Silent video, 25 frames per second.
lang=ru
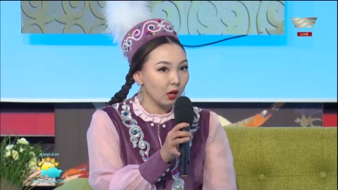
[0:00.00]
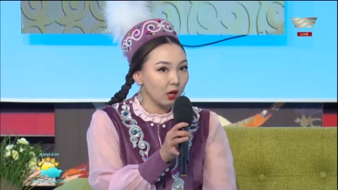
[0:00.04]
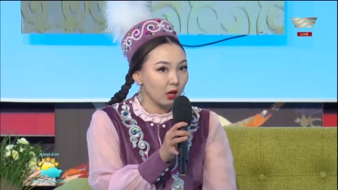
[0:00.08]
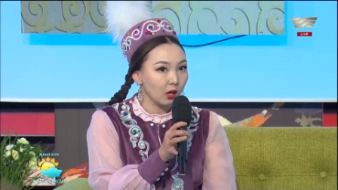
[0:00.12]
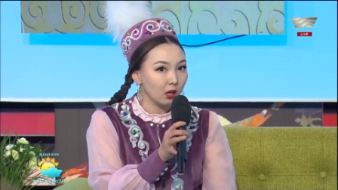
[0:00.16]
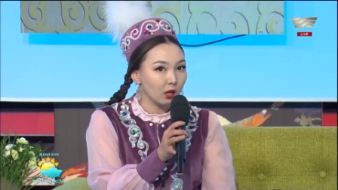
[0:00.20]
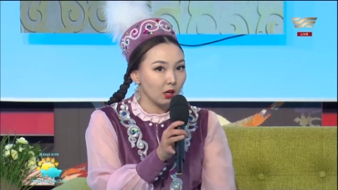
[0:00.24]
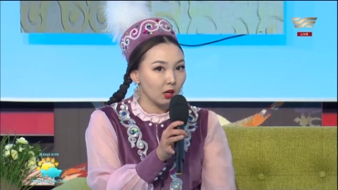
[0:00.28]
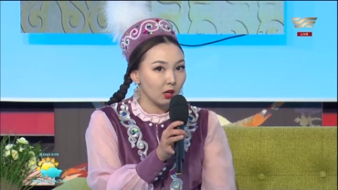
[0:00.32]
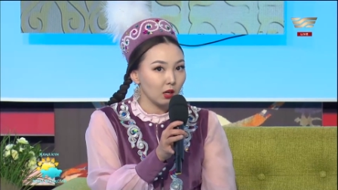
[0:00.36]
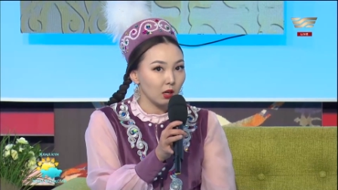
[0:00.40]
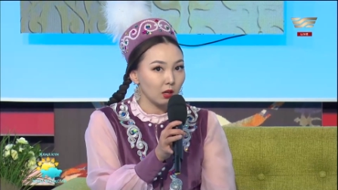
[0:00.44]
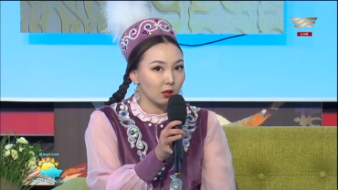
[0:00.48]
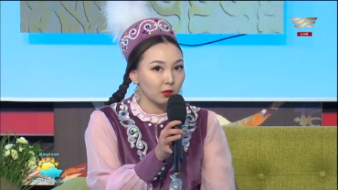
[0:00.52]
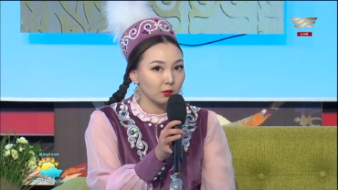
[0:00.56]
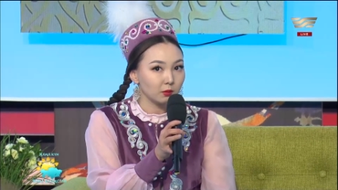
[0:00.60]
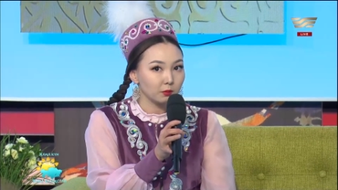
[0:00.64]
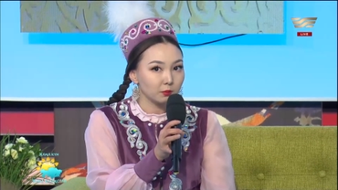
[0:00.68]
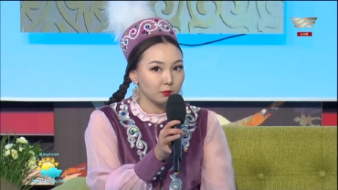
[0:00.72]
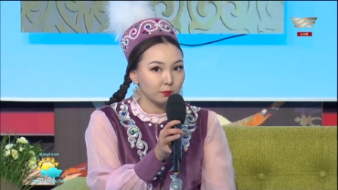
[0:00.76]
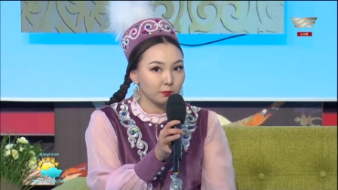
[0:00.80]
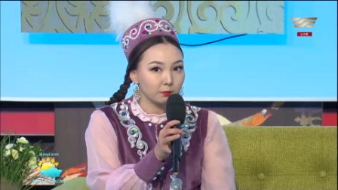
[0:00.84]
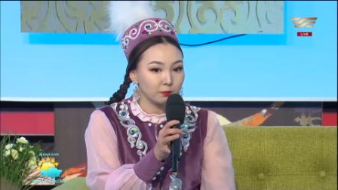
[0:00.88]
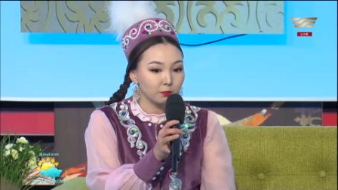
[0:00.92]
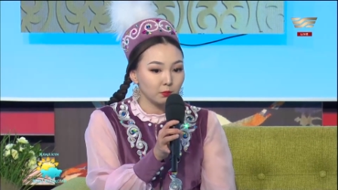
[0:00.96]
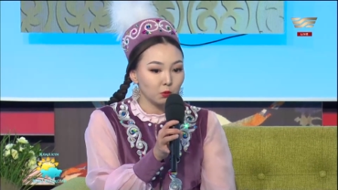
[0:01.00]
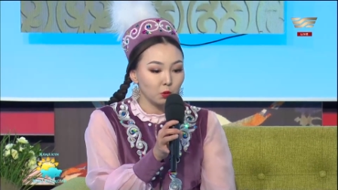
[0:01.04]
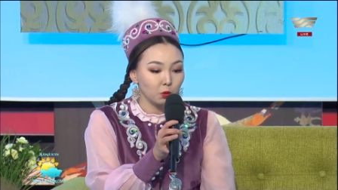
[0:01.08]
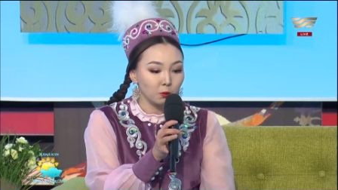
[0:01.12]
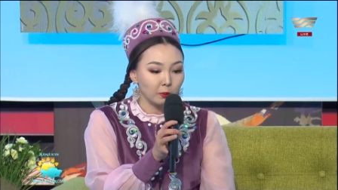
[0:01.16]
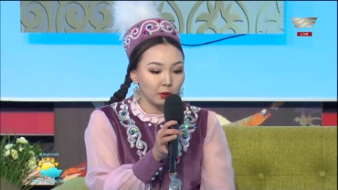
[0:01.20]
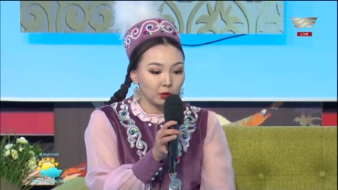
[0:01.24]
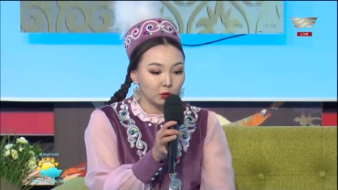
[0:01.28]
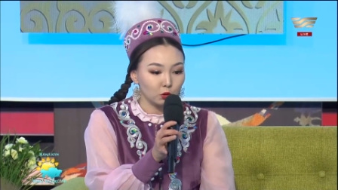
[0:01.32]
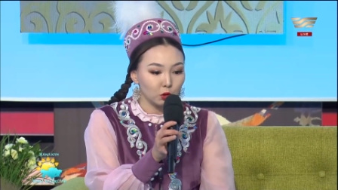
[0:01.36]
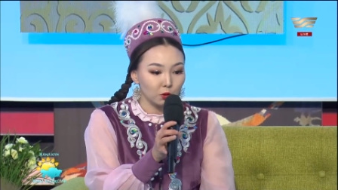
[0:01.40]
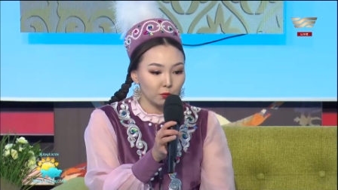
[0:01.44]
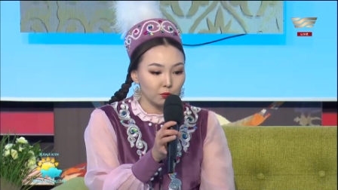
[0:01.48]
Э, ну,
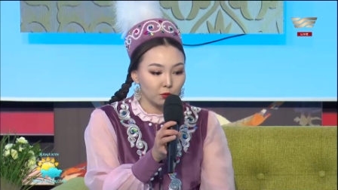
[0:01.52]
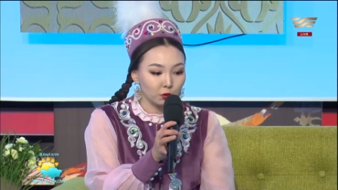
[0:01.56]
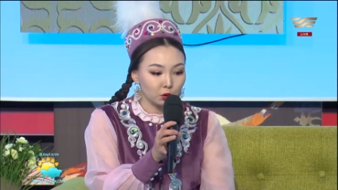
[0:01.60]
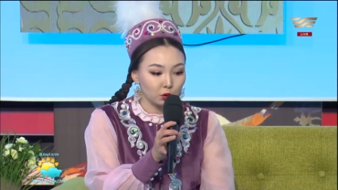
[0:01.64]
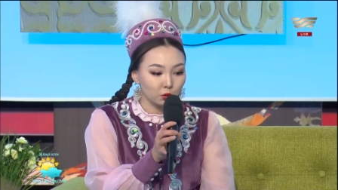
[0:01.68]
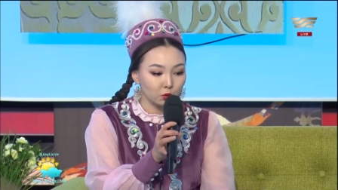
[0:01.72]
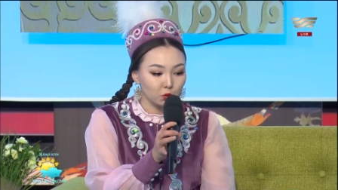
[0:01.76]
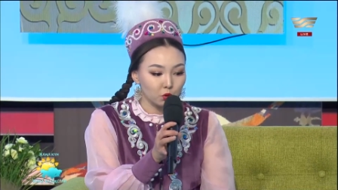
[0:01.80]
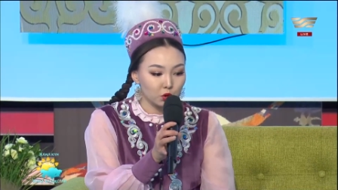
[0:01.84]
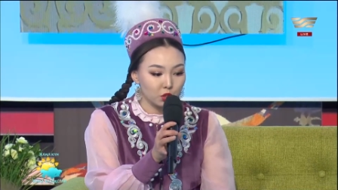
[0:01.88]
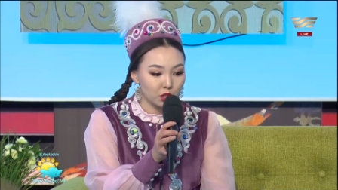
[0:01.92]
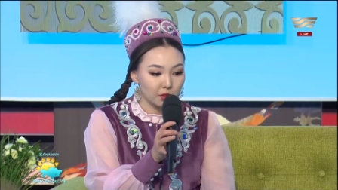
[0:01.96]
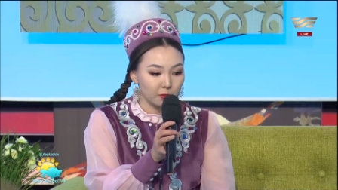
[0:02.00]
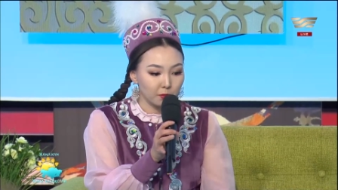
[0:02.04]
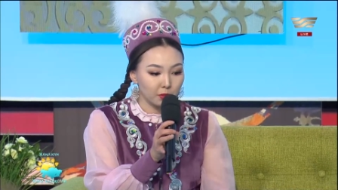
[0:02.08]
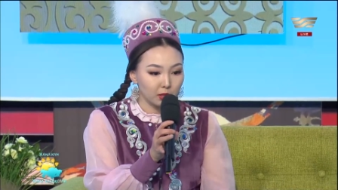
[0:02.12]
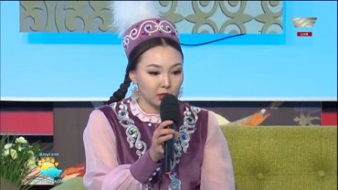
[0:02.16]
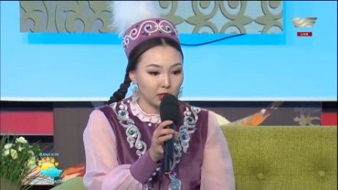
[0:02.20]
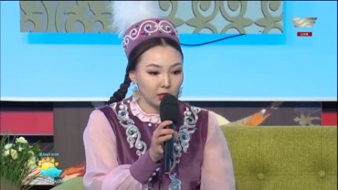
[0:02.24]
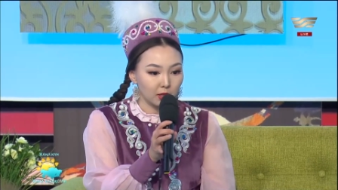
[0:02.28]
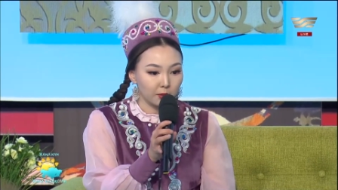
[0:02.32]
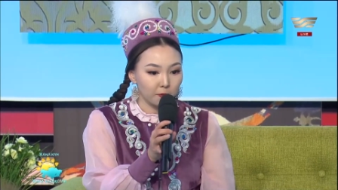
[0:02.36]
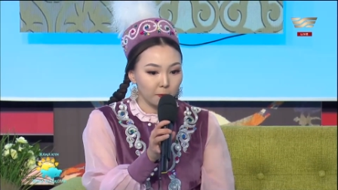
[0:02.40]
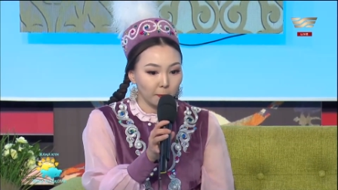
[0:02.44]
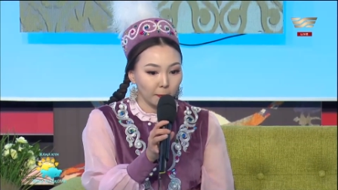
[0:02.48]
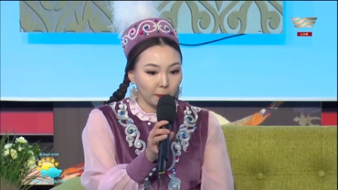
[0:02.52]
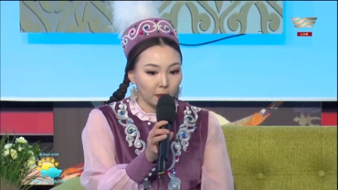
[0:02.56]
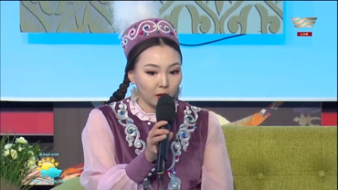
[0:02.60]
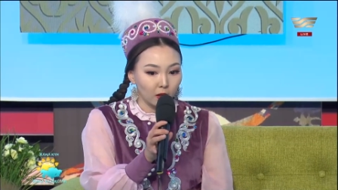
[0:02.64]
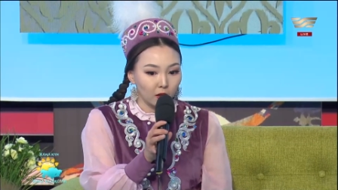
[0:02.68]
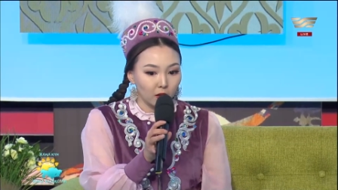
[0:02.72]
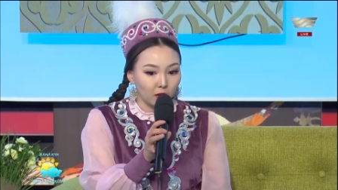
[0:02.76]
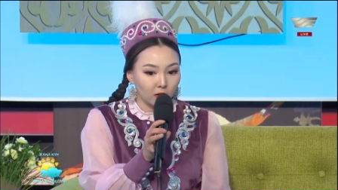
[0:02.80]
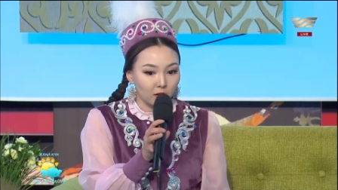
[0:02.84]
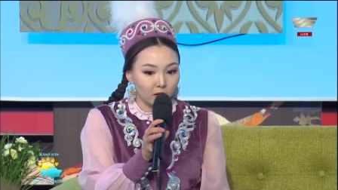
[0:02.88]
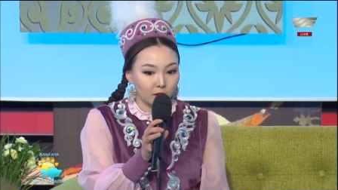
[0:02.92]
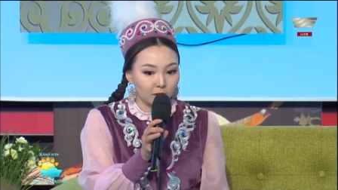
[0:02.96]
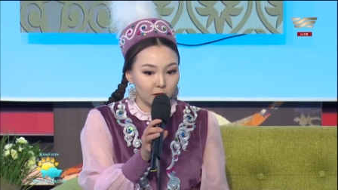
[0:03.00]
потом вот нужно было
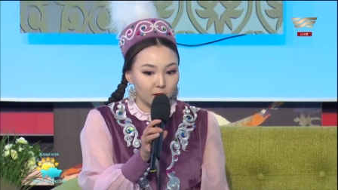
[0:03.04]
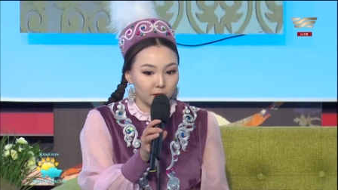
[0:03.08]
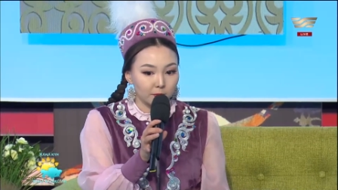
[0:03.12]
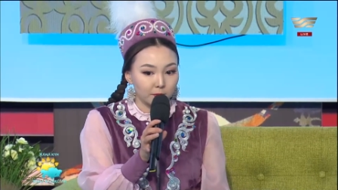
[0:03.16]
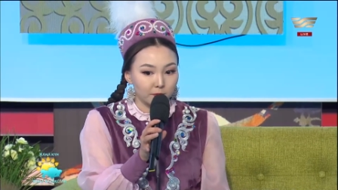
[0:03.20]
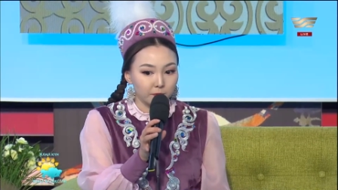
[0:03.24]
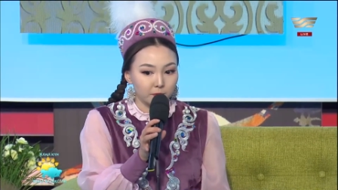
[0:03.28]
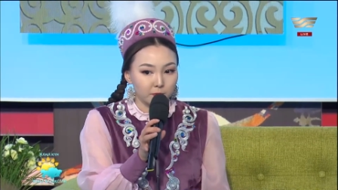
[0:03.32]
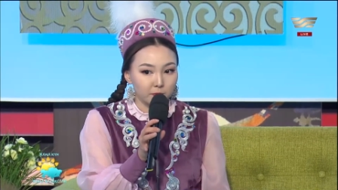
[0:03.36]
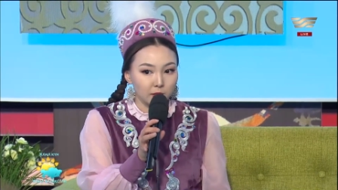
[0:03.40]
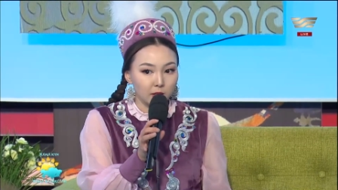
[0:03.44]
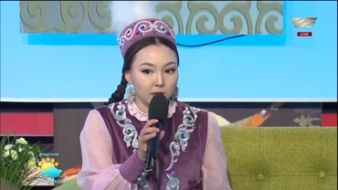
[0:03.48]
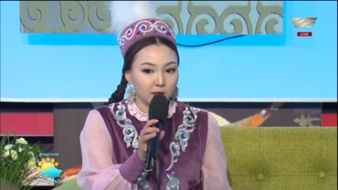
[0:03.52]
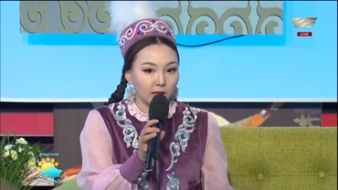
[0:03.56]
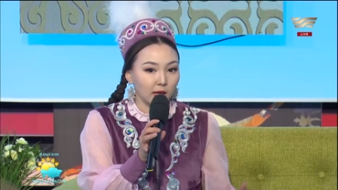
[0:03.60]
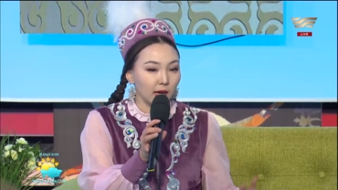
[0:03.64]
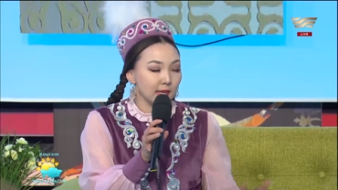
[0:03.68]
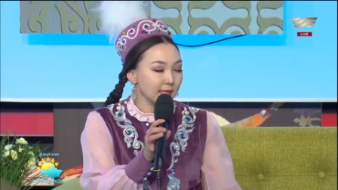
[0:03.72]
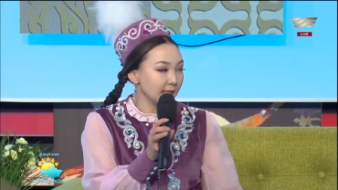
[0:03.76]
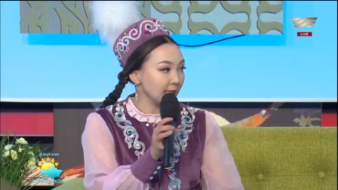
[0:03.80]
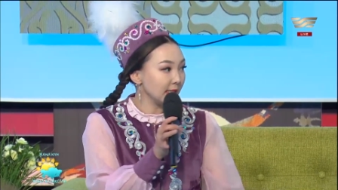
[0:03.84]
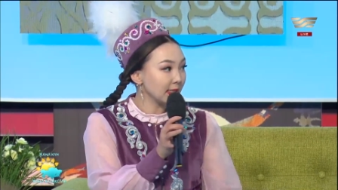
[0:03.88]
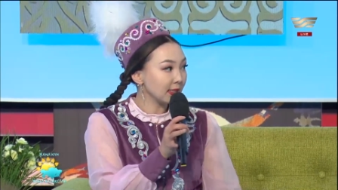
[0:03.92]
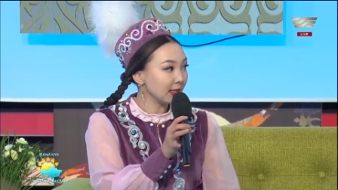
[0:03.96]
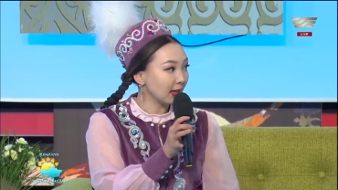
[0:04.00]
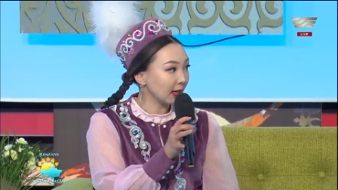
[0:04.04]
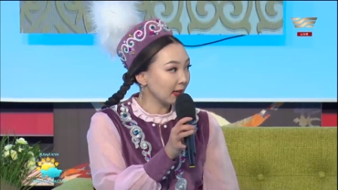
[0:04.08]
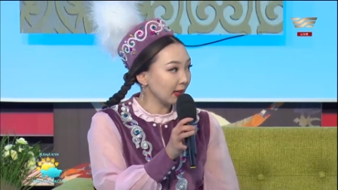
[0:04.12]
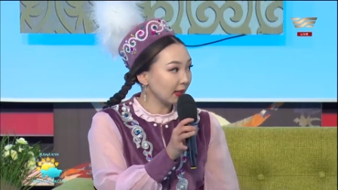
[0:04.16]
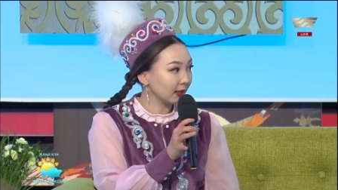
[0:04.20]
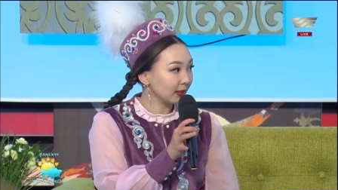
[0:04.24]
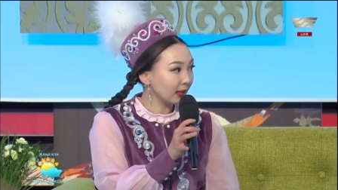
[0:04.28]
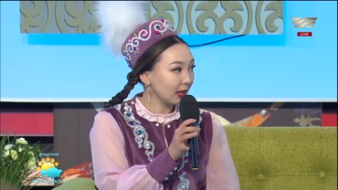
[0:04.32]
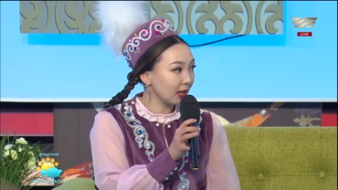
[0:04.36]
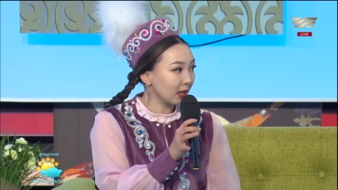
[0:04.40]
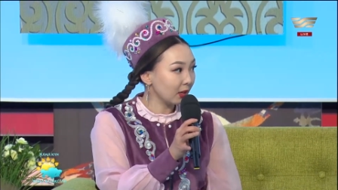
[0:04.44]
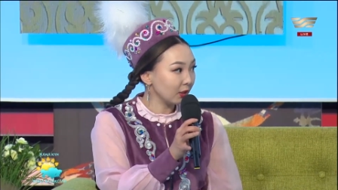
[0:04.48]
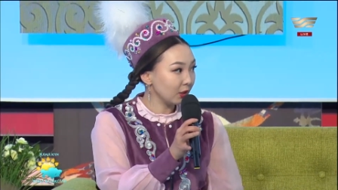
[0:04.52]
э, ходить, как
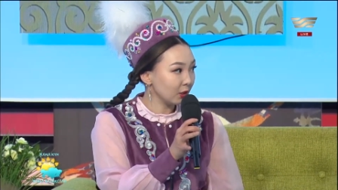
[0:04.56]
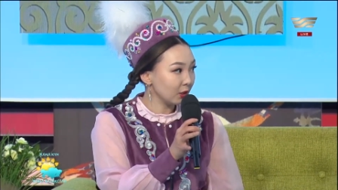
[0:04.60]
она,